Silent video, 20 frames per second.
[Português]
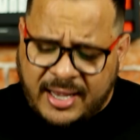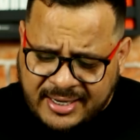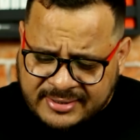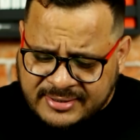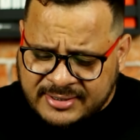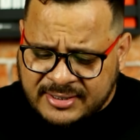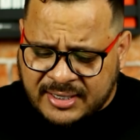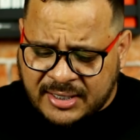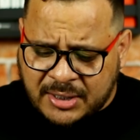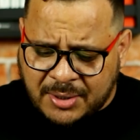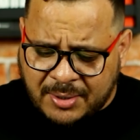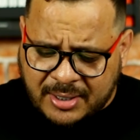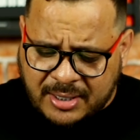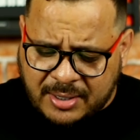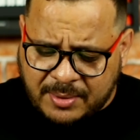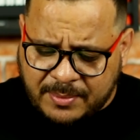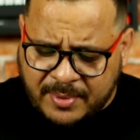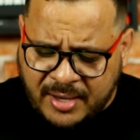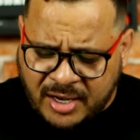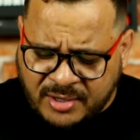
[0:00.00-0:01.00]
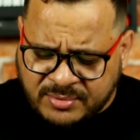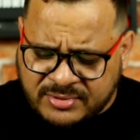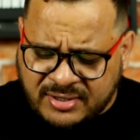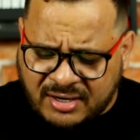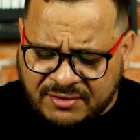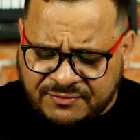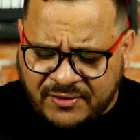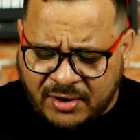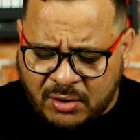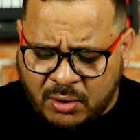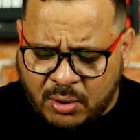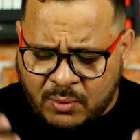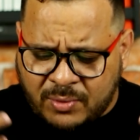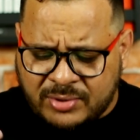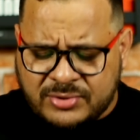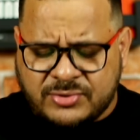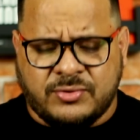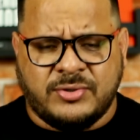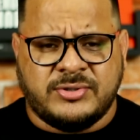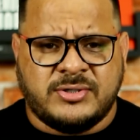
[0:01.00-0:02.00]
Esse canal aqui mesmo já falou
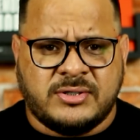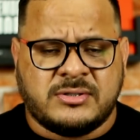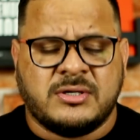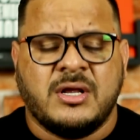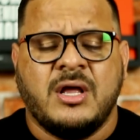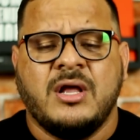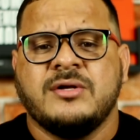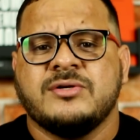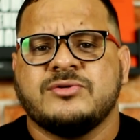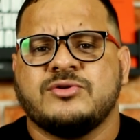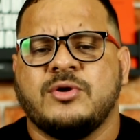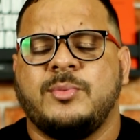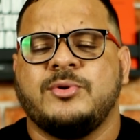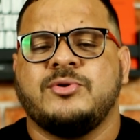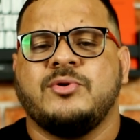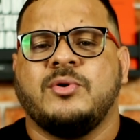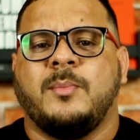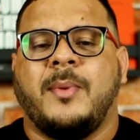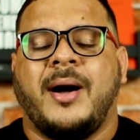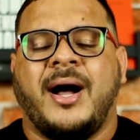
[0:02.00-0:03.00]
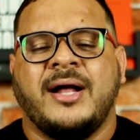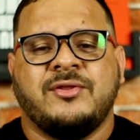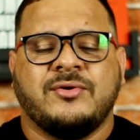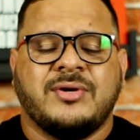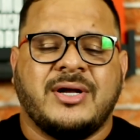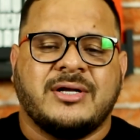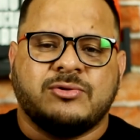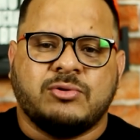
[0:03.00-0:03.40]
algumas coisas sobre o Joe Biden.